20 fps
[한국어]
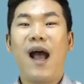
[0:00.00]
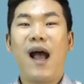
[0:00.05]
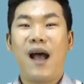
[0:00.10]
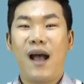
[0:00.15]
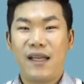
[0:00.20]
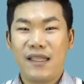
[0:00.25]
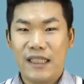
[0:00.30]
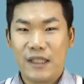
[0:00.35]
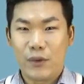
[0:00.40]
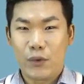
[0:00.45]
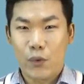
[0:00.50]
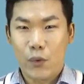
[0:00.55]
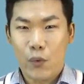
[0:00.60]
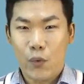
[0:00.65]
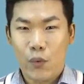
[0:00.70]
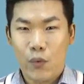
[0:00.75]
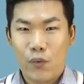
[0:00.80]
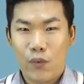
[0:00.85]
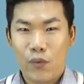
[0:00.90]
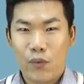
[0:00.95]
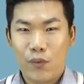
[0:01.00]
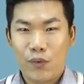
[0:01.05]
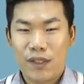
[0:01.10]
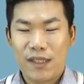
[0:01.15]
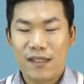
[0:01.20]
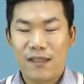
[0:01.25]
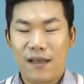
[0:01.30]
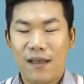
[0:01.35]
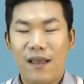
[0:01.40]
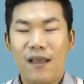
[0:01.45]
아직도
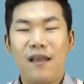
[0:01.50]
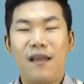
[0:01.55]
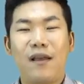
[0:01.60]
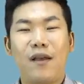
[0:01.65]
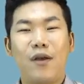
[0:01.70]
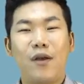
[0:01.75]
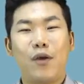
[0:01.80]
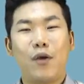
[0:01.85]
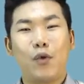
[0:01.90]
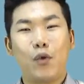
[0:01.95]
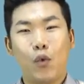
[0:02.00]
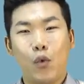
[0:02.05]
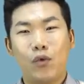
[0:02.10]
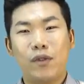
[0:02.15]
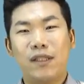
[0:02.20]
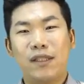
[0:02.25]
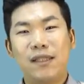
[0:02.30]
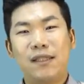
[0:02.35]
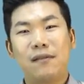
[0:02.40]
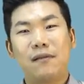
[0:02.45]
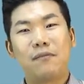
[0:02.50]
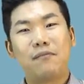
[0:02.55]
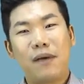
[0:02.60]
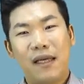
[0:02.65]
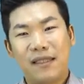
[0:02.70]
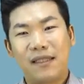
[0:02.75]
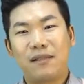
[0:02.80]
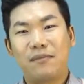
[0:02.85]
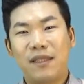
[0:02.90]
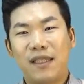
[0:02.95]
시장에 돈은
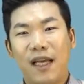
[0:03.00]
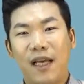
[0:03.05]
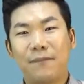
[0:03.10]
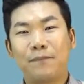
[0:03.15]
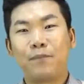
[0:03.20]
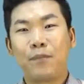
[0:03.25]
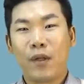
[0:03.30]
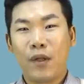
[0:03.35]
많습니다.